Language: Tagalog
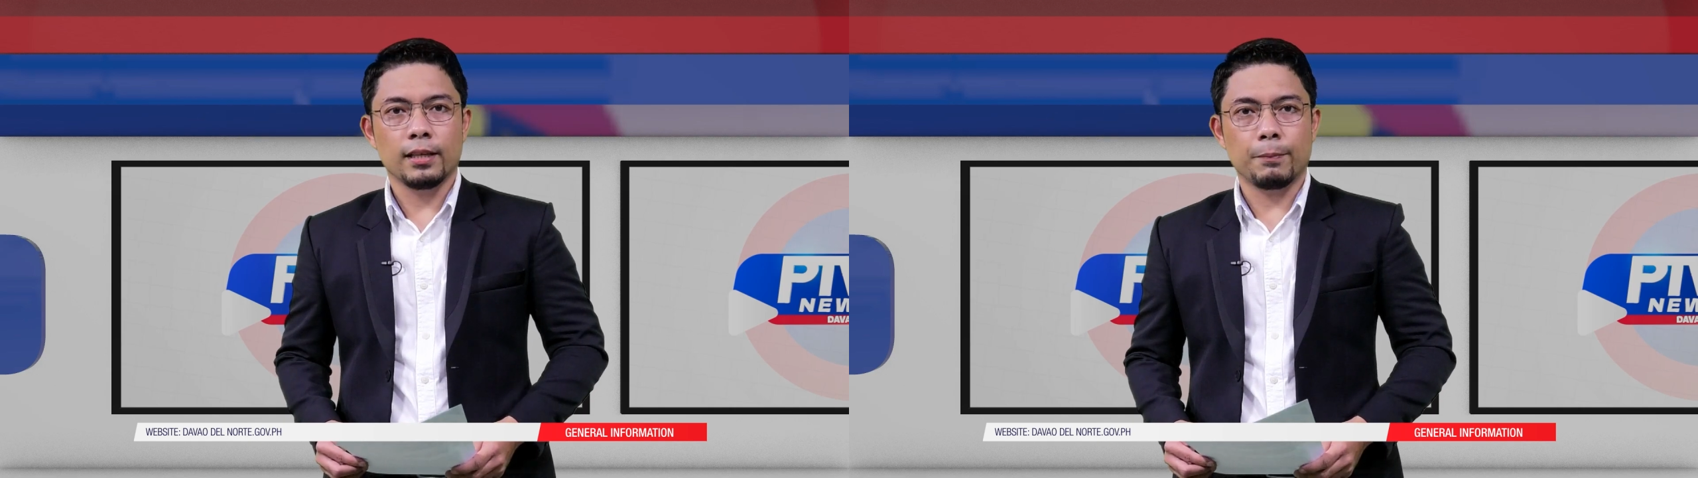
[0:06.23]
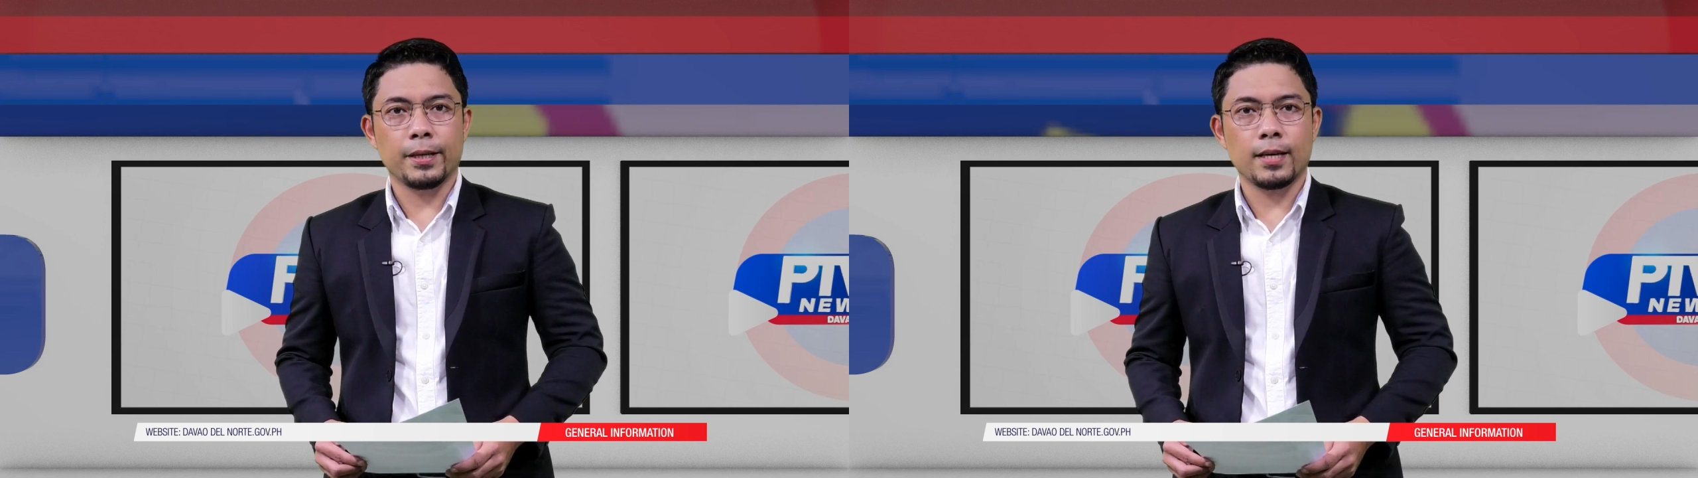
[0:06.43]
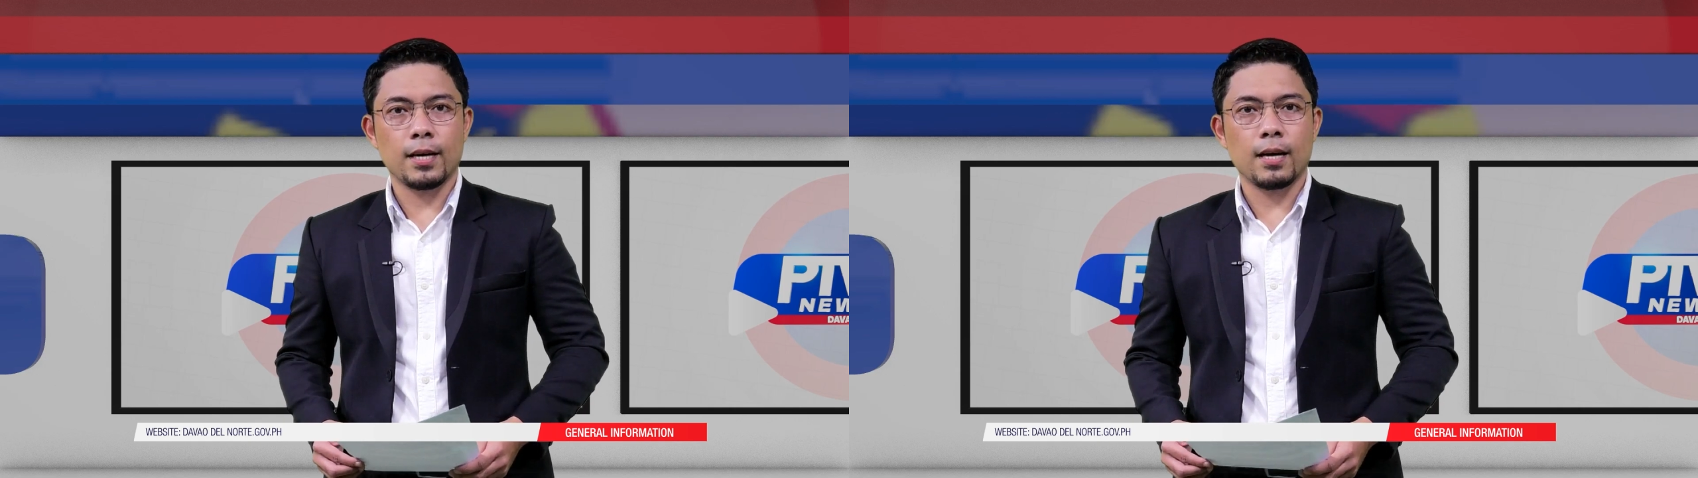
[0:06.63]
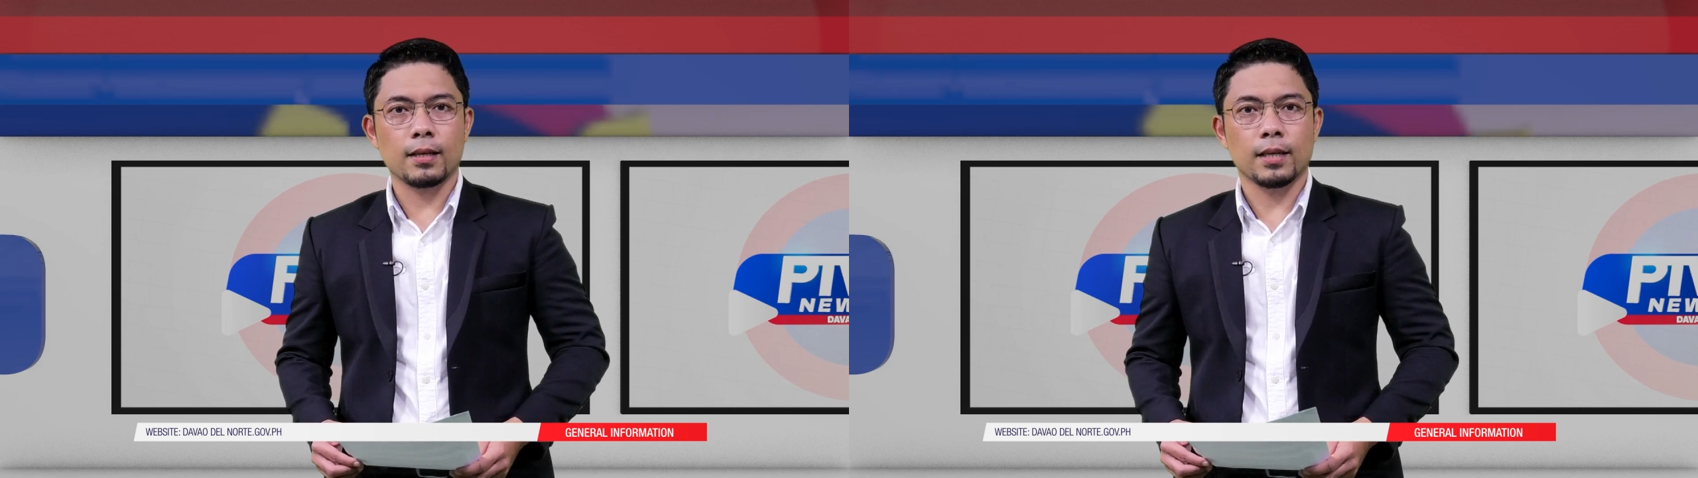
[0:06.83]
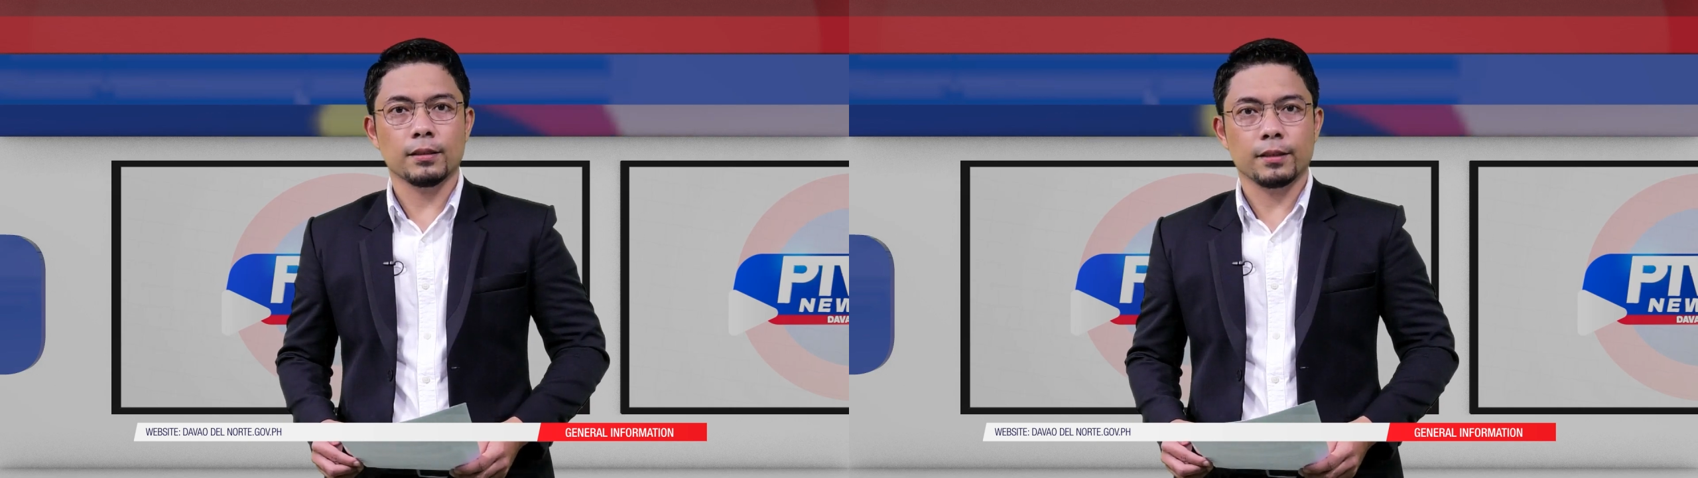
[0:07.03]
labi na
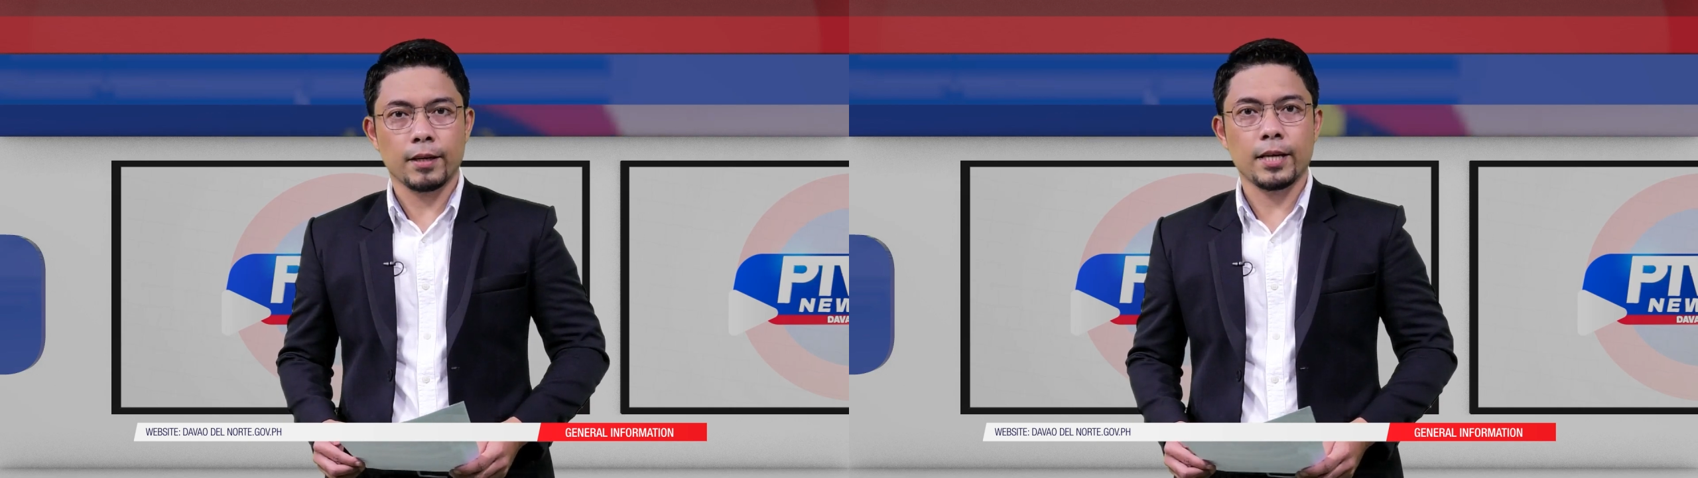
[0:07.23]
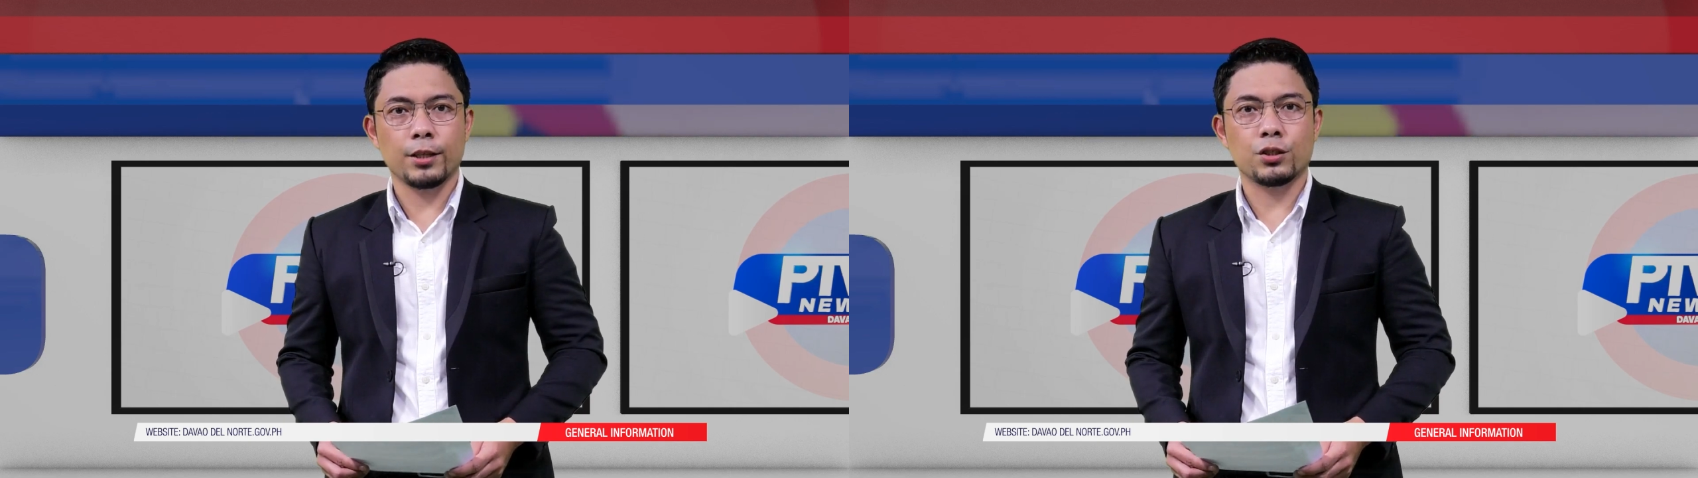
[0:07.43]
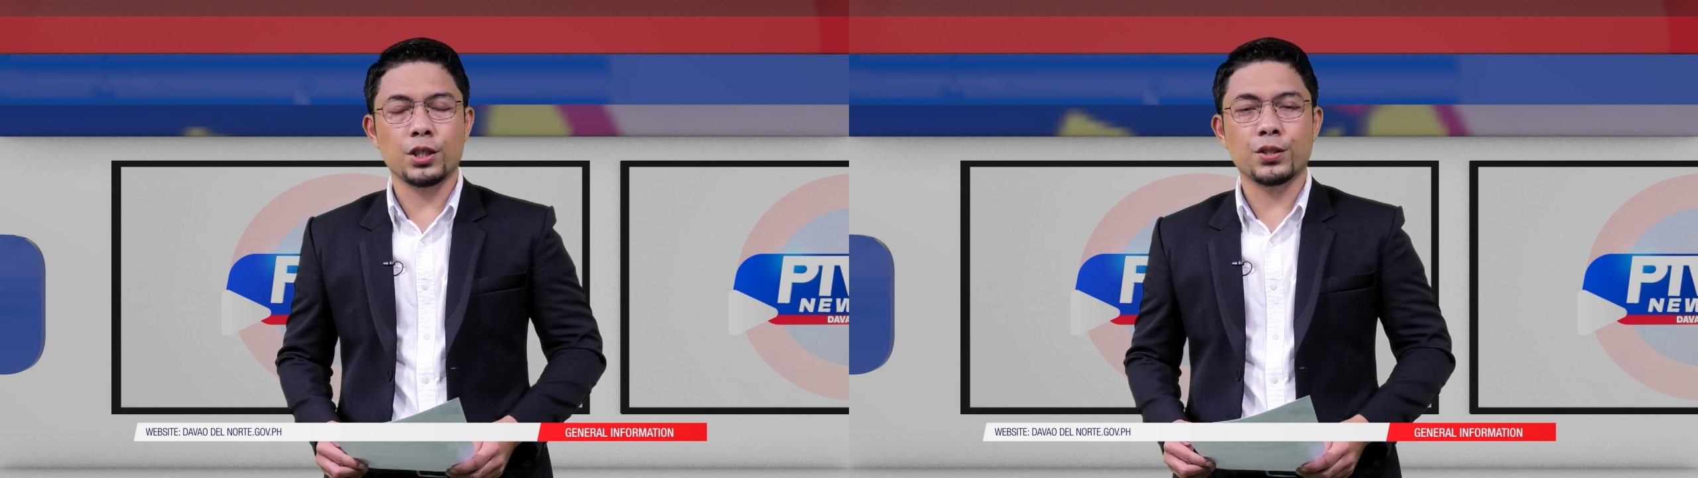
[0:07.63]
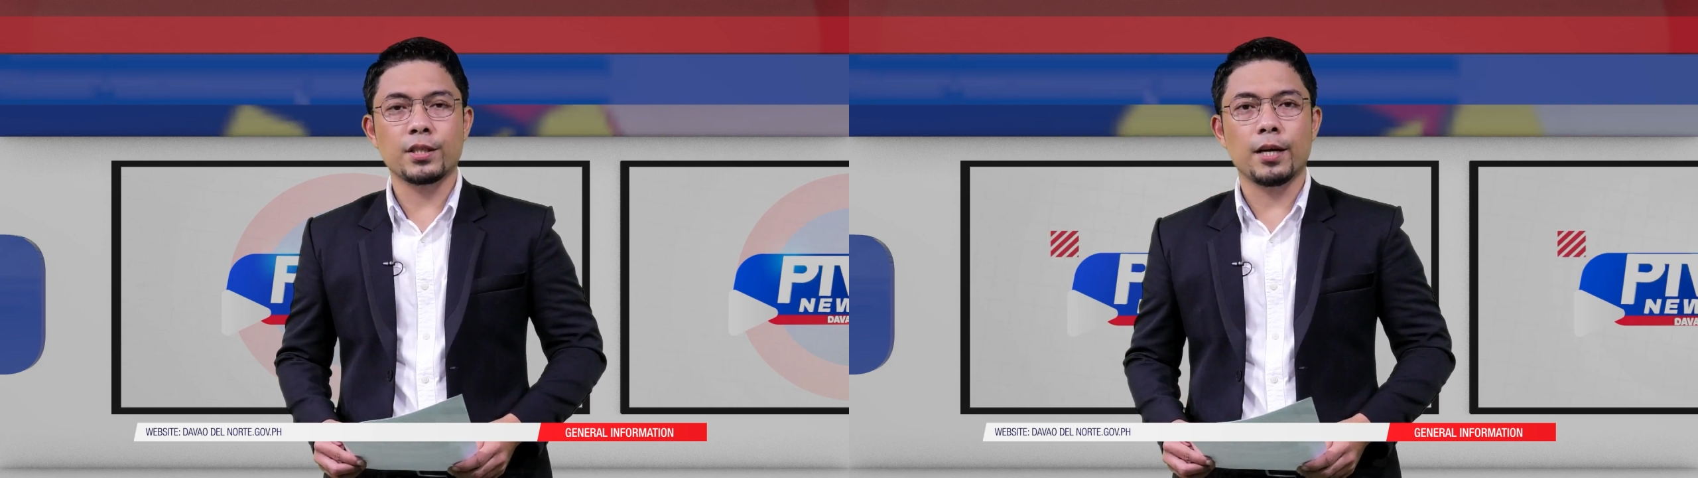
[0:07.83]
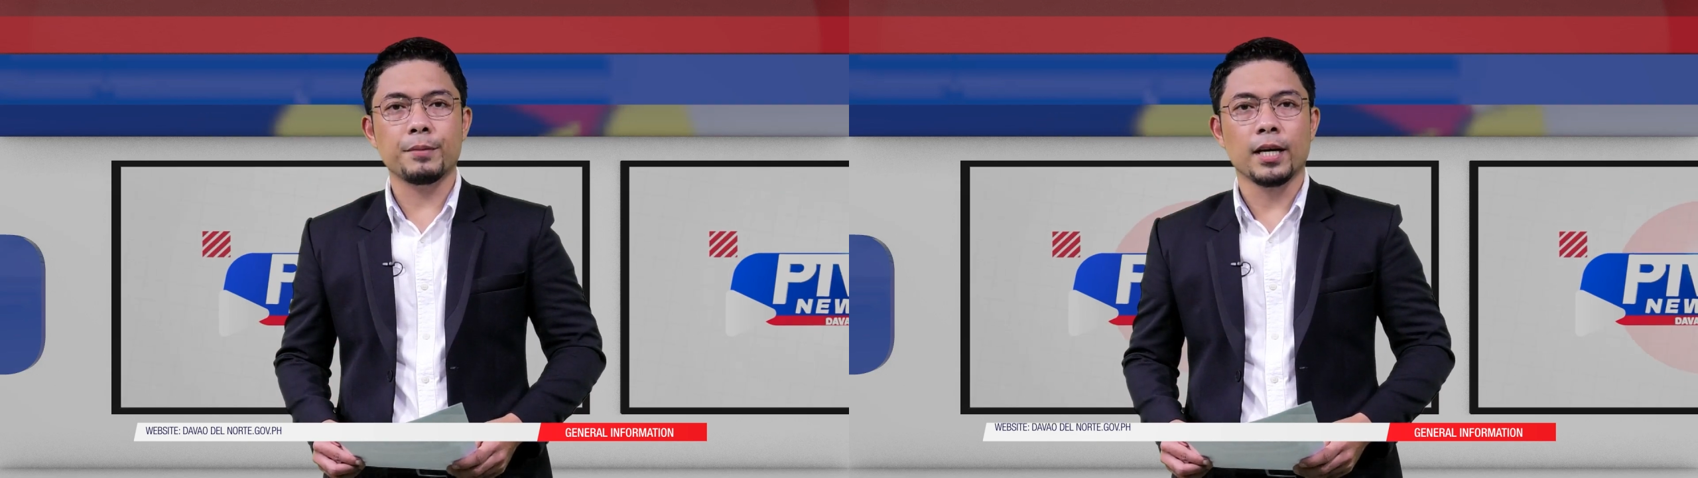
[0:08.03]
ang drainage
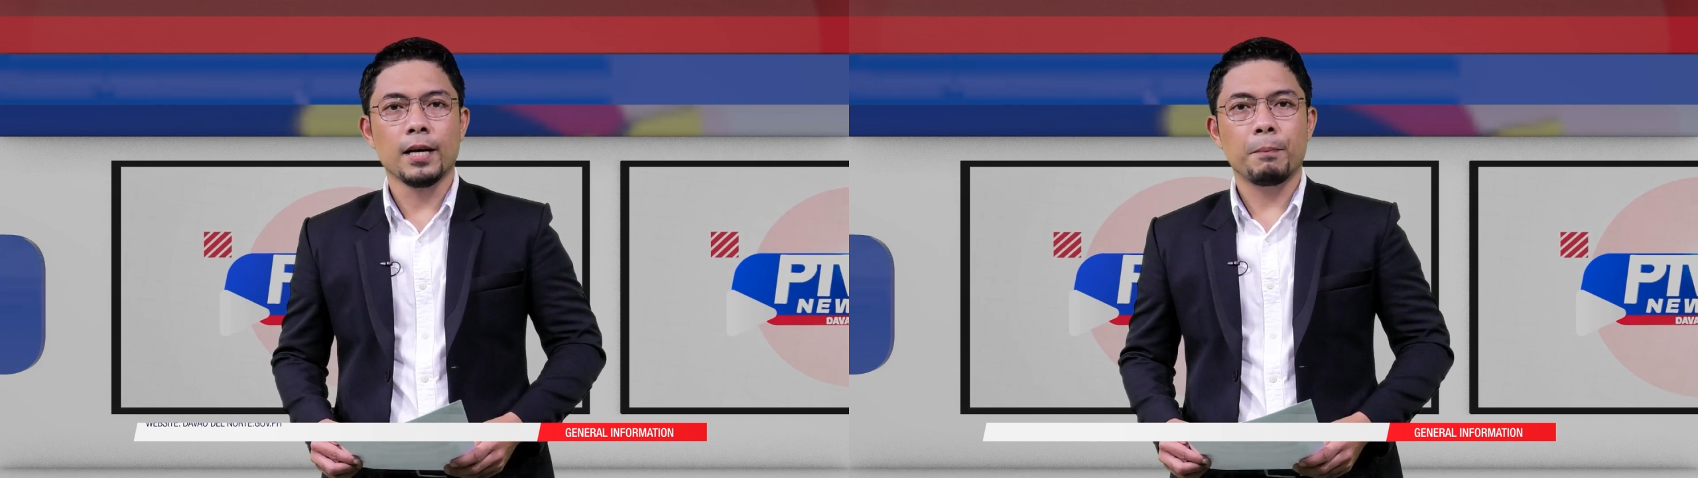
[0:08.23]
system,